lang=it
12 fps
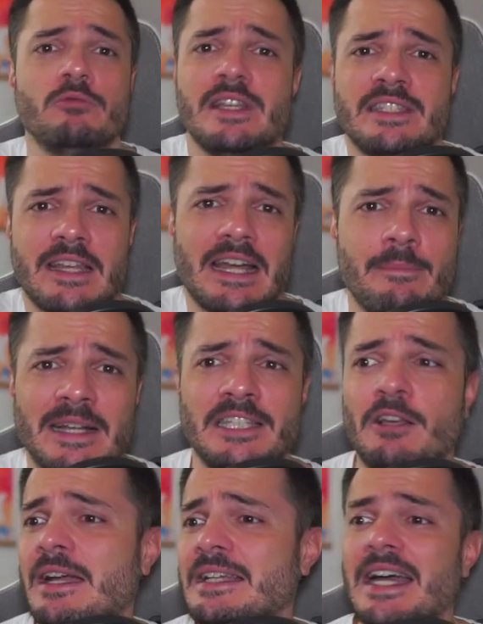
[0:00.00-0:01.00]
Questa era la
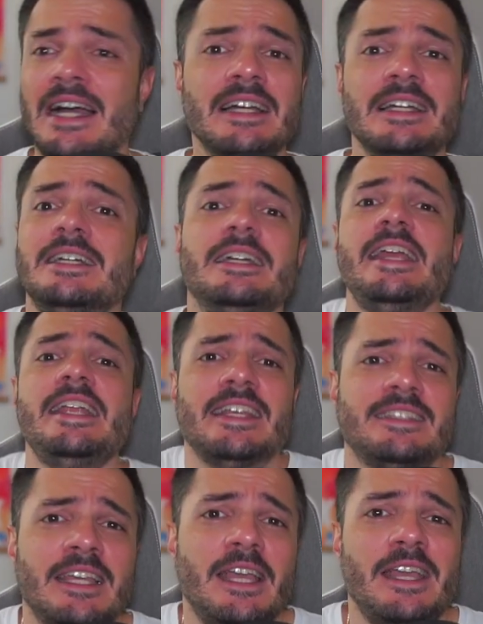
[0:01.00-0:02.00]
particolarità e
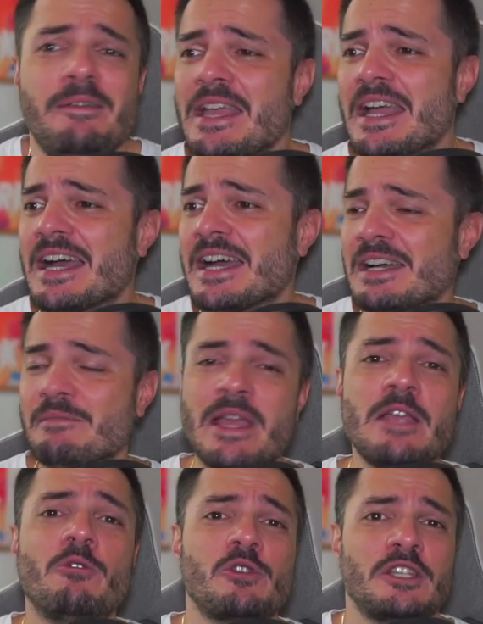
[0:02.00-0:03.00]
niente, e mi, ha, mi ha
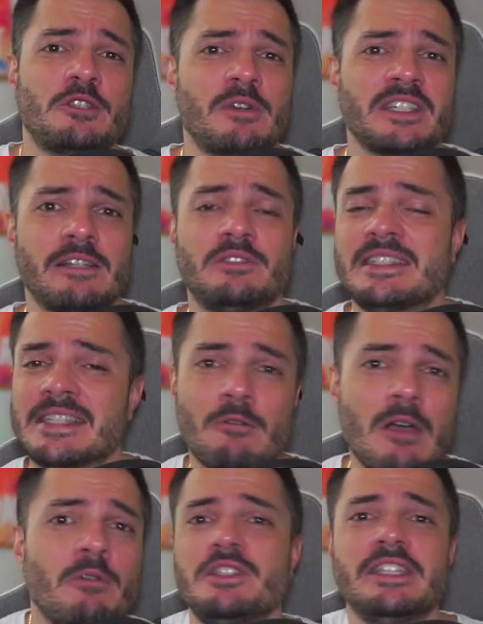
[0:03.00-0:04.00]
incuriosito questa notizia qua,
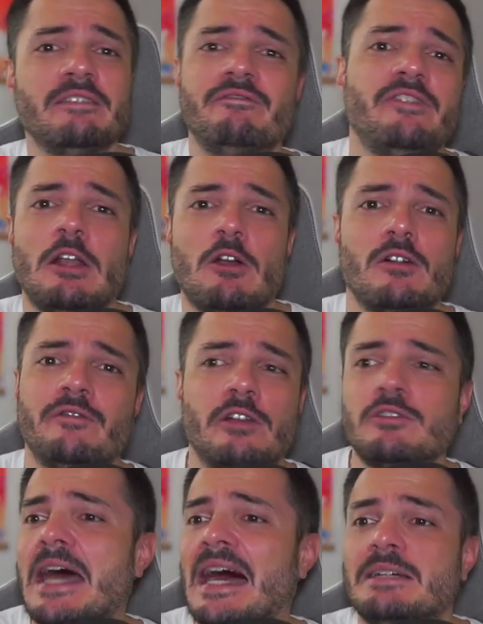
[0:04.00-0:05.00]
quindi ve l'ho, ve l'ho
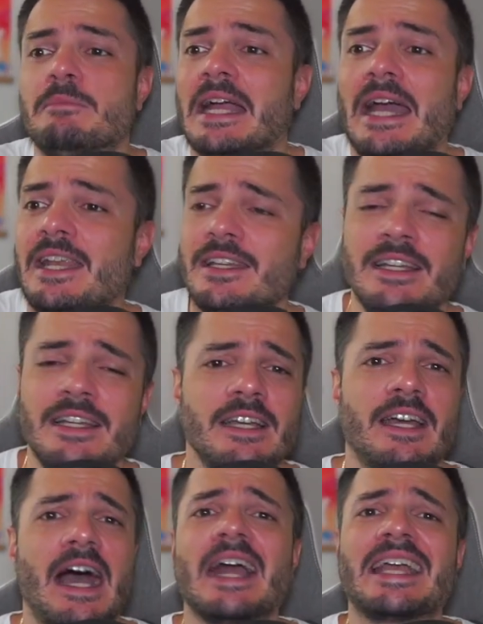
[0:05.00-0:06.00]
data, magari
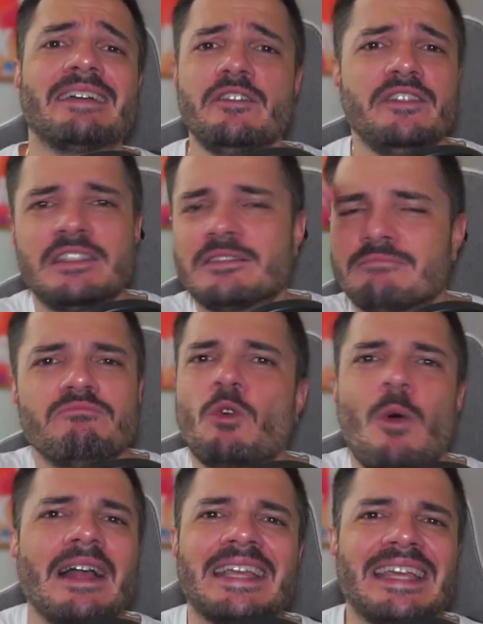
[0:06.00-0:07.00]
eh, anche voi vi,
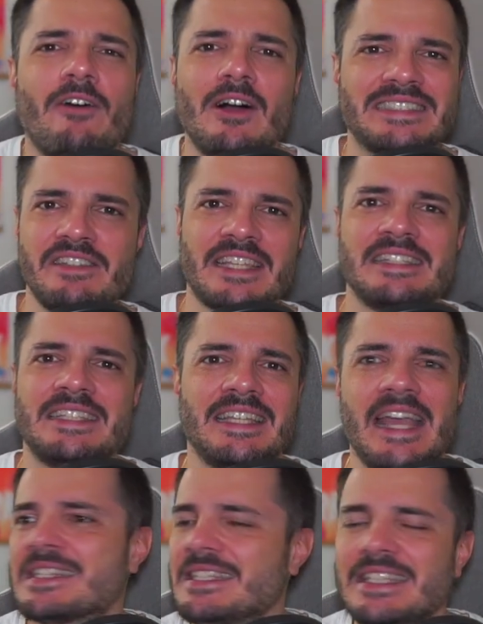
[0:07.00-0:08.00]
qualche volta vi sarete
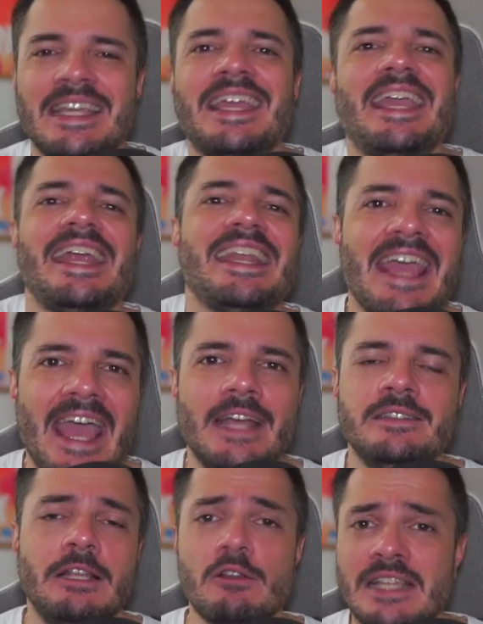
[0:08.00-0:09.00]
chiesti che ne è
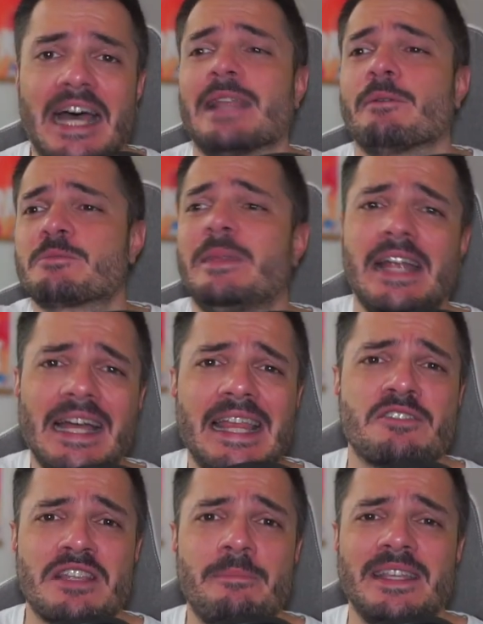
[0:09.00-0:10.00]
di Los Alamos, bene,
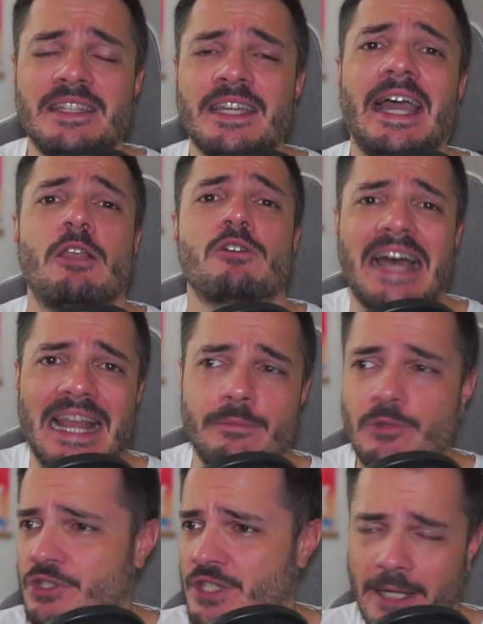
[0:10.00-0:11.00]
adesso sapete che a Los
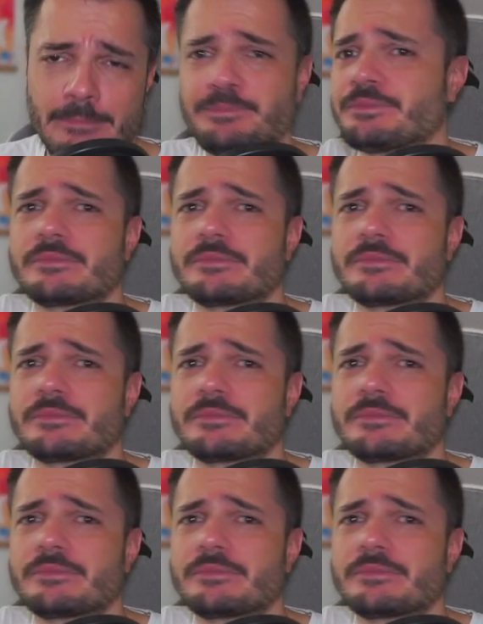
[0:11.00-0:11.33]
Alamos c'è